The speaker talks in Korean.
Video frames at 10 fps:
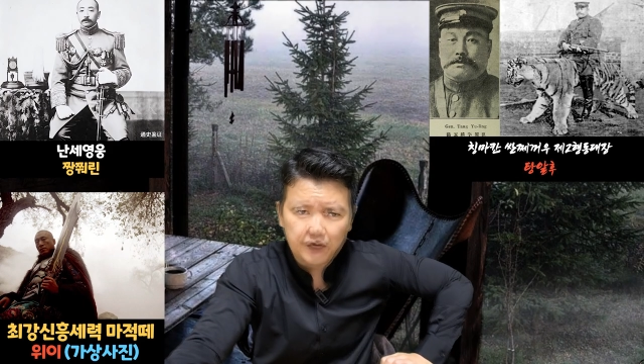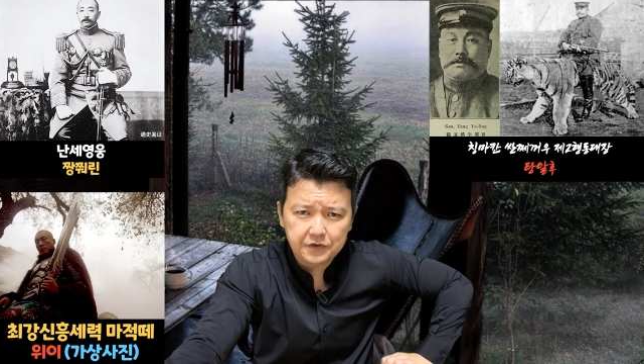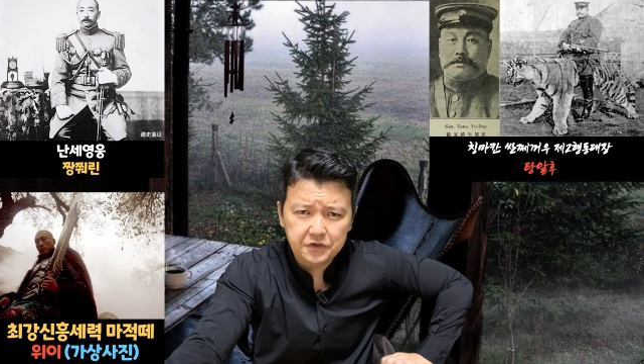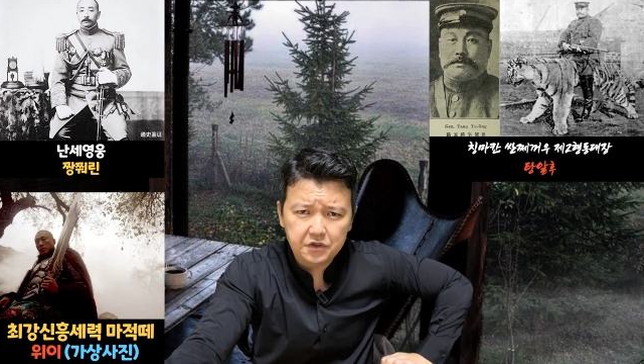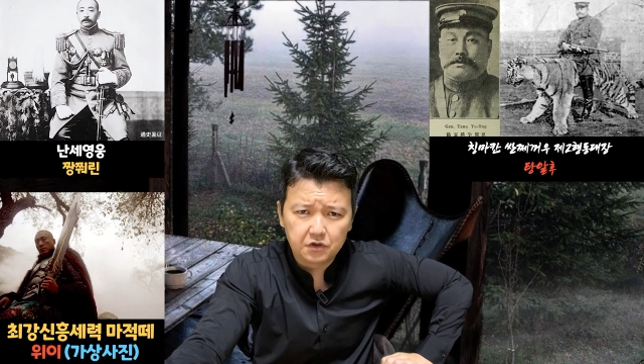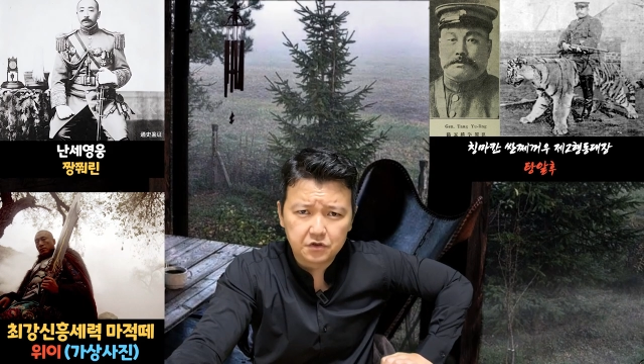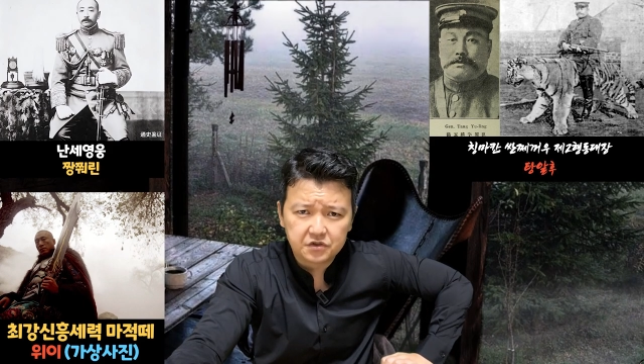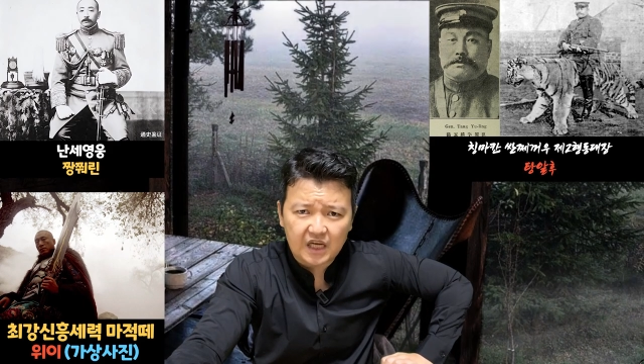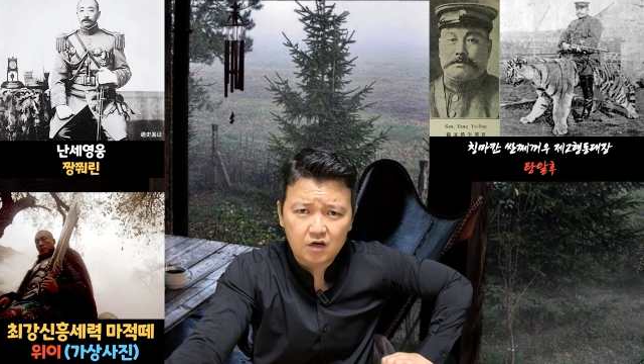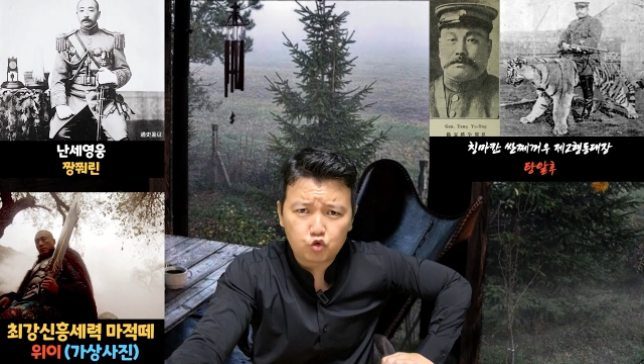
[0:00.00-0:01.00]
하여
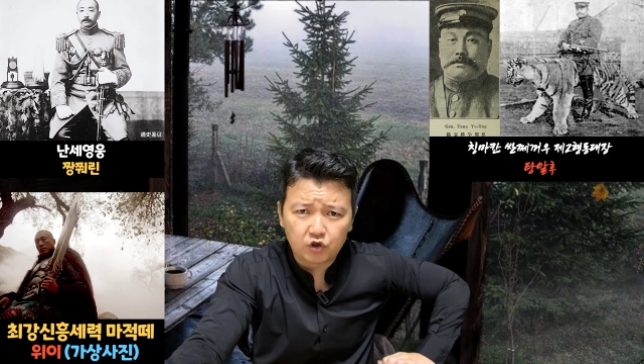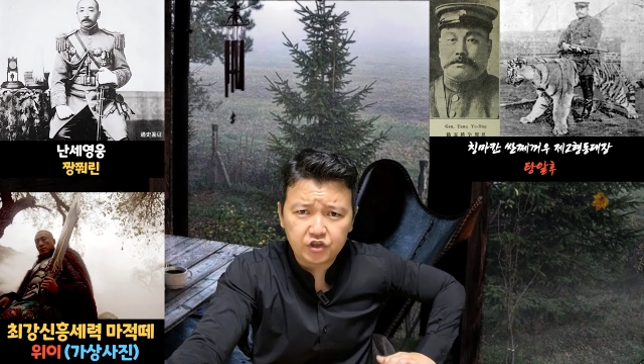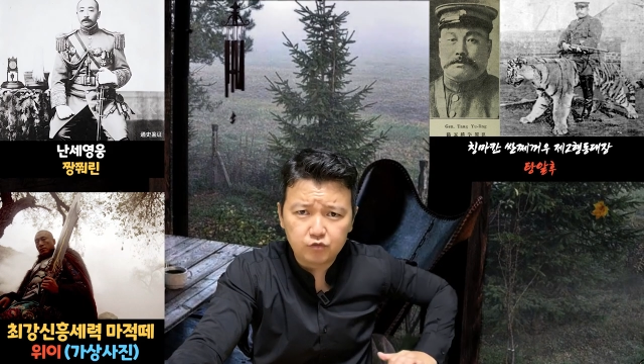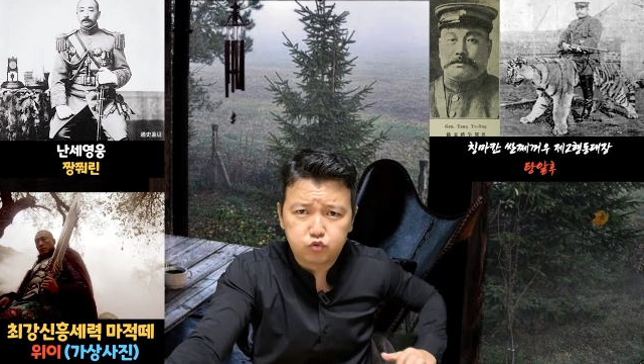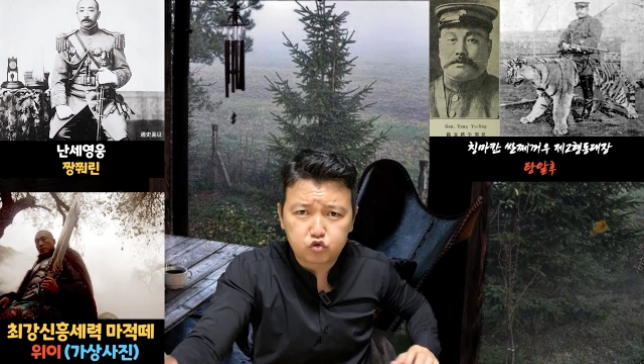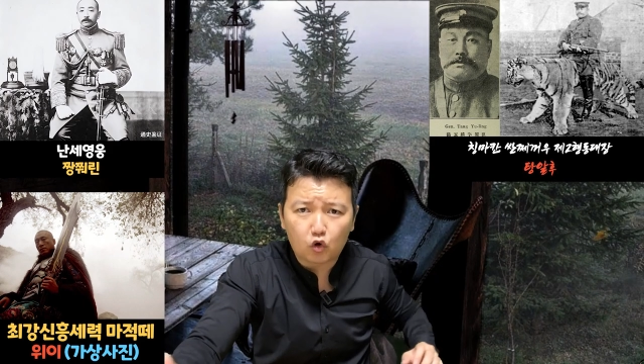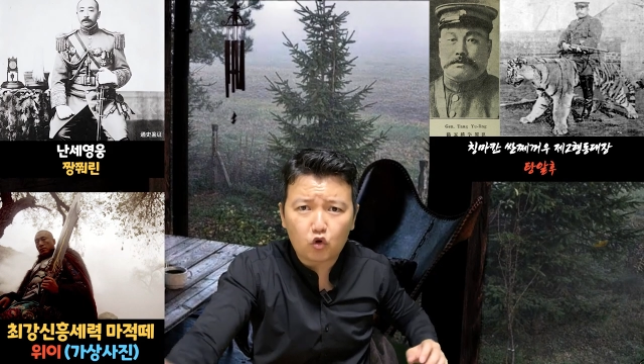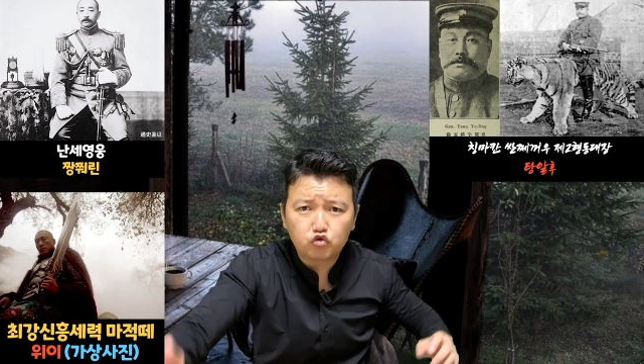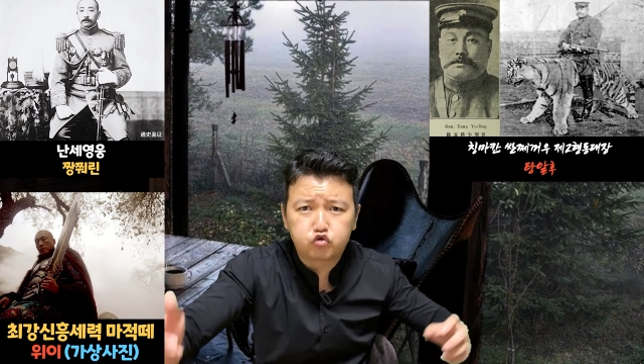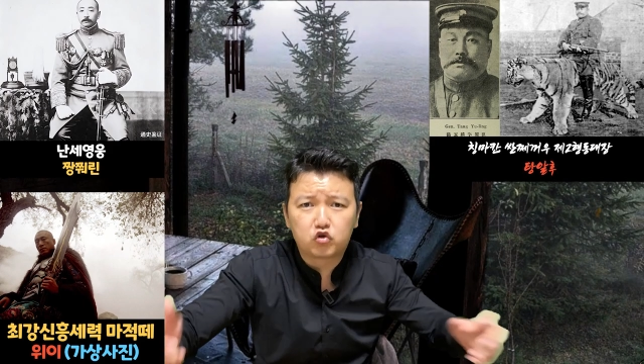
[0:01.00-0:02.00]
이거는 짱조린이
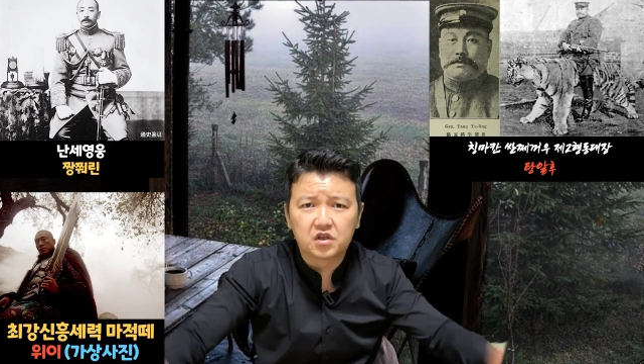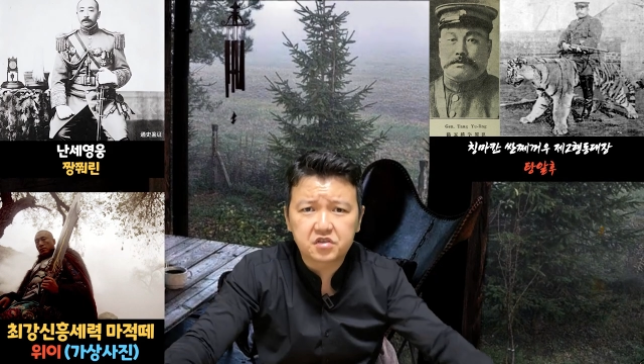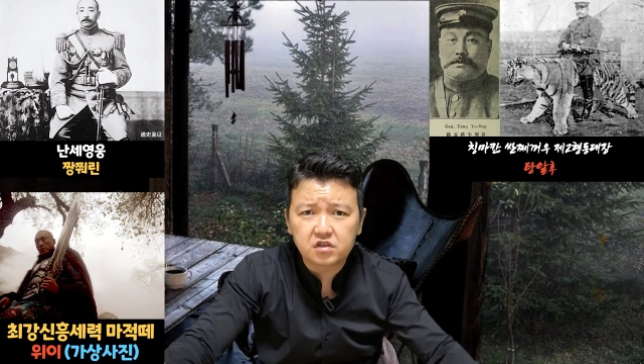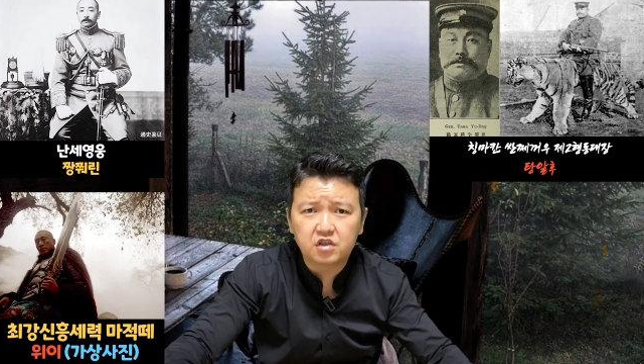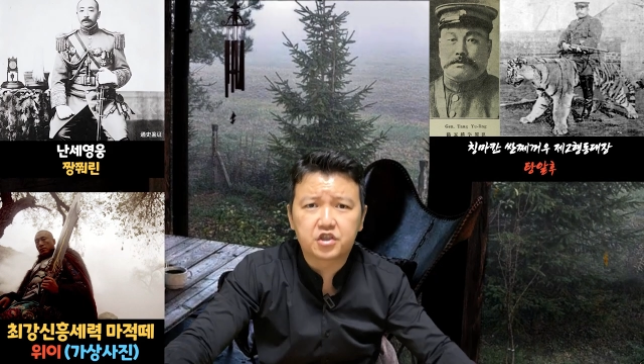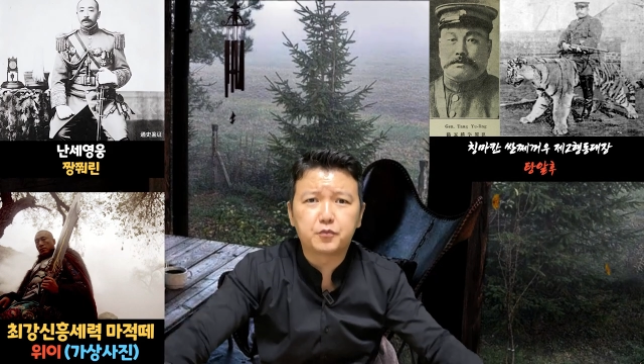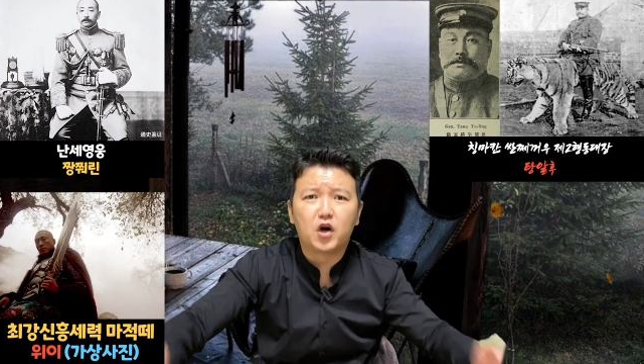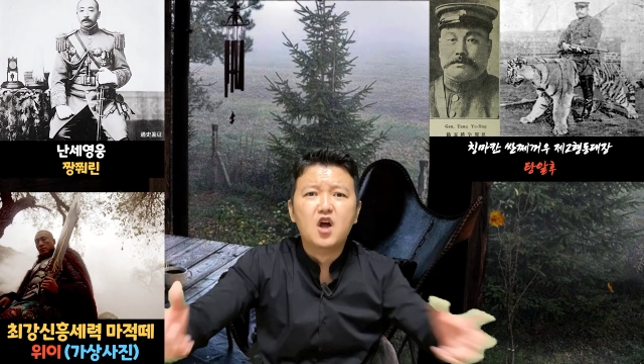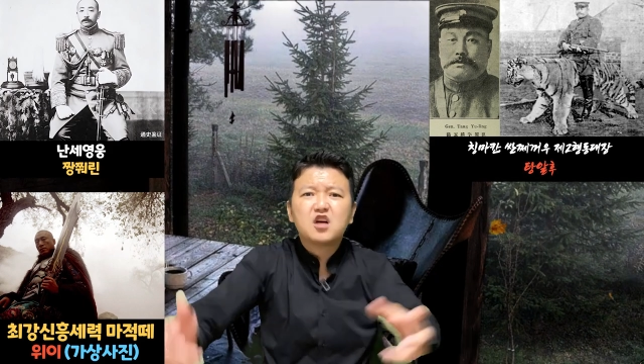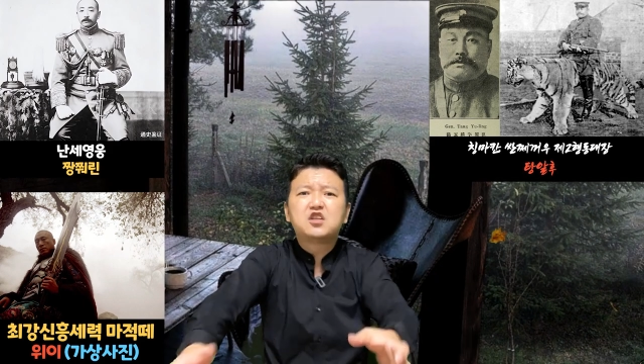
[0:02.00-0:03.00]
무조건 죽었을 것이며